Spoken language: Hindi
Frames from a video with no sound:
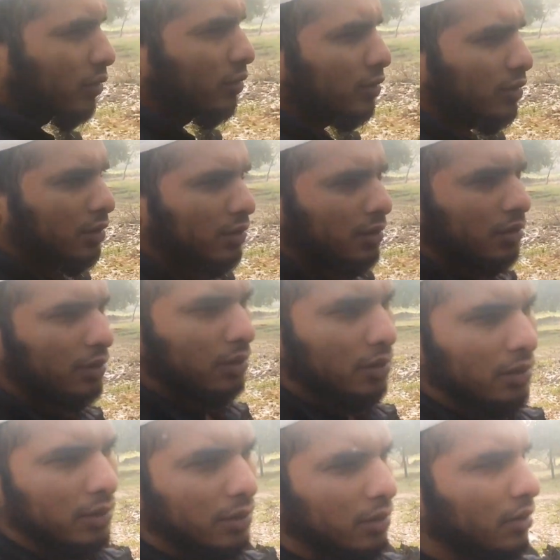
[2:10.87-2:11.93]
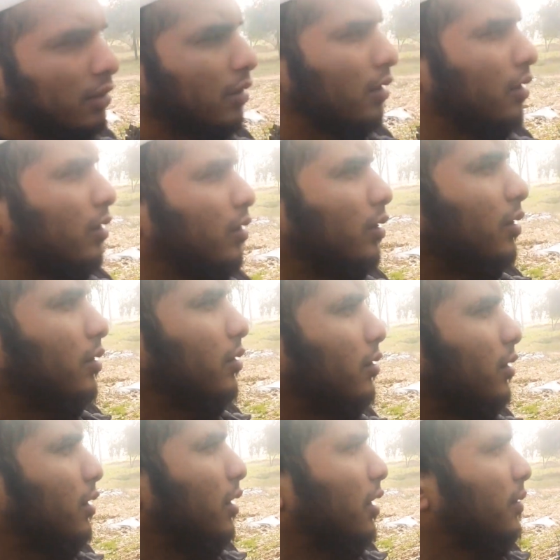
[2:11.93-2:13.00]
चाहता हूँ और
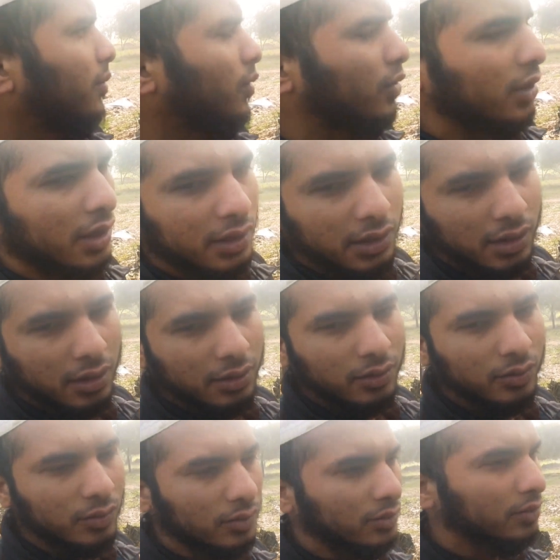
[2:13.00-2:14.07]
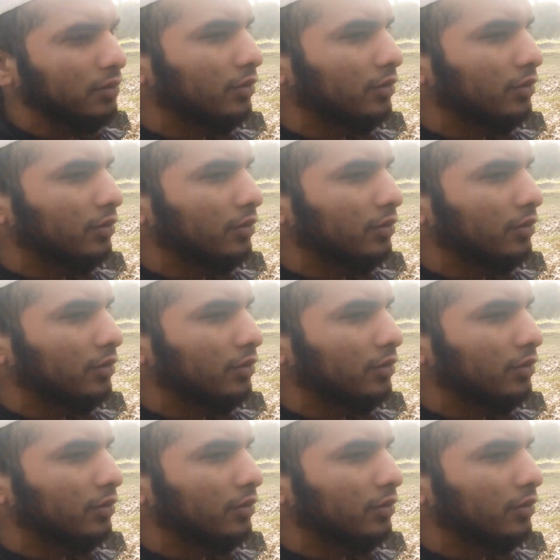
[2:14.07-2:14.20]
आज मैं वो जगह दिखाता हूँ